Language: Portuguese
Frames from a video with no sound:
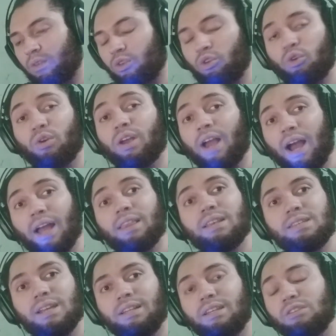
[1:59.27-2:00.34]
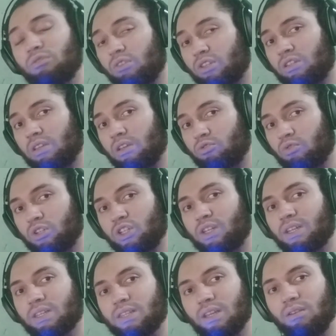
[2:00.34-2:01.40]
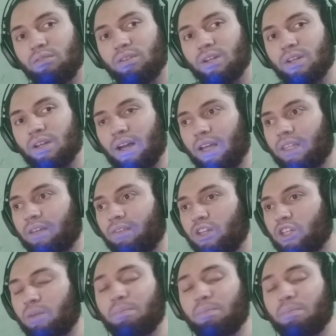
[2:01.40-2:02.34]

trocadas ali na sua direção através de